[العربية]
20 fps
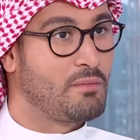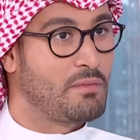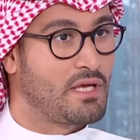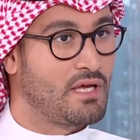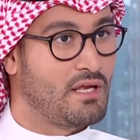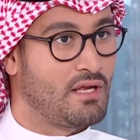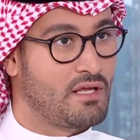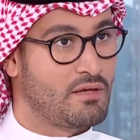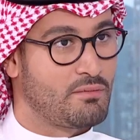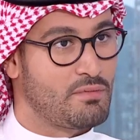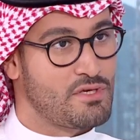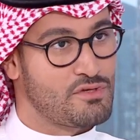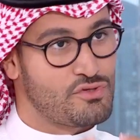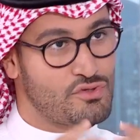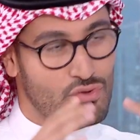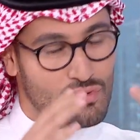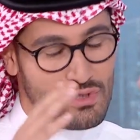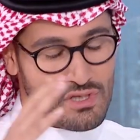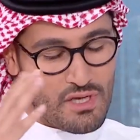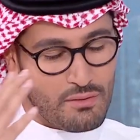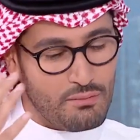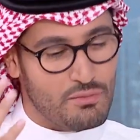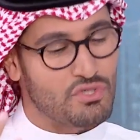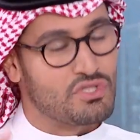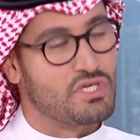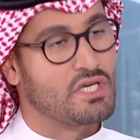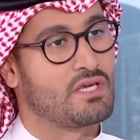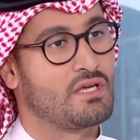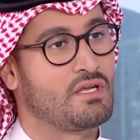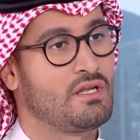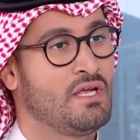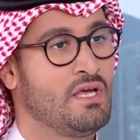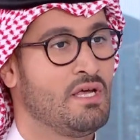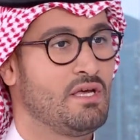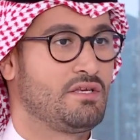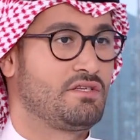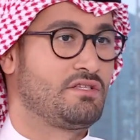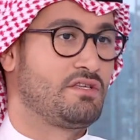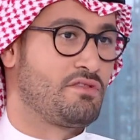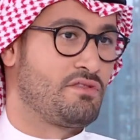المملكة العربية السعودية بشكل
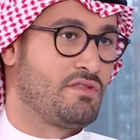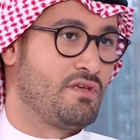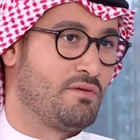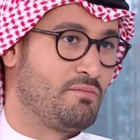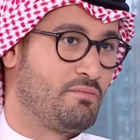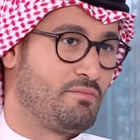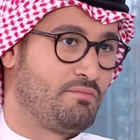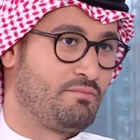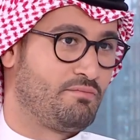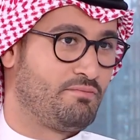جذاب